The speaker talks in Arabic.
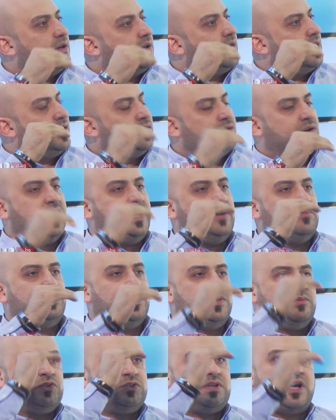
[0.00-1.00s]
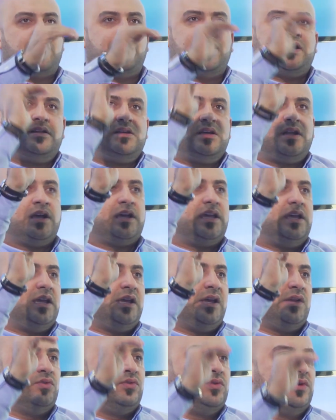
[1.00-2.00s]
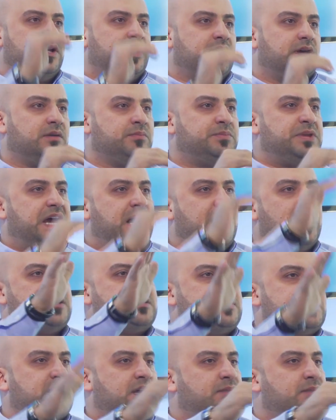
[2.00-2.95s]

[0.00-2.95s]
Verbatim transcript: انه احب المنتخبات العراقيه هي الاولى طبعا. باسيا ماشي.